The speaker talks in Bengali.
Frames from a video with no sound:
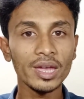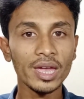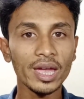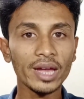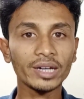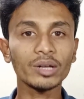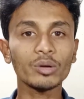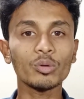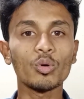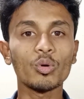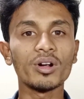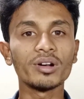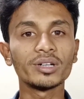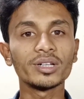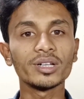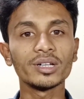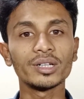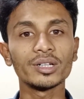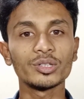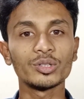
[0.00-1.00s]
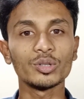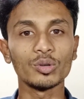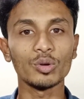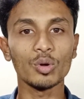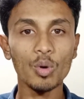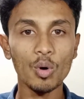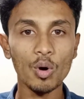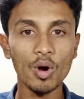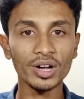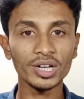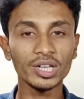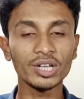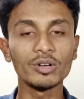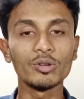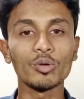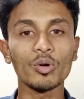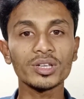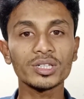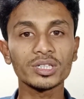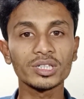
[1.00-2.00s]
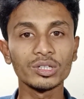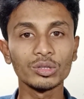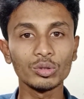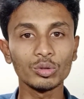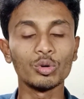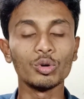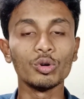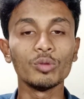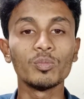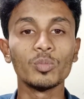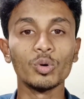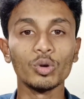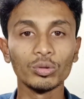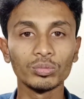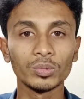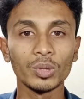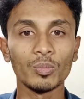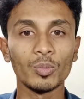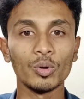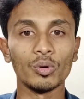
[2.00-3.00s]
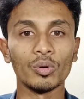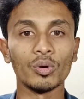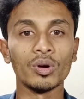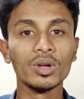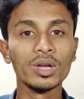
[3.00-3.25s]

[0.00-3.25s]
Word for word: একটা কন্টেন্টের জন্য অডিও নয়েস কিন্তু খুব গুরুত্বপূর্ণ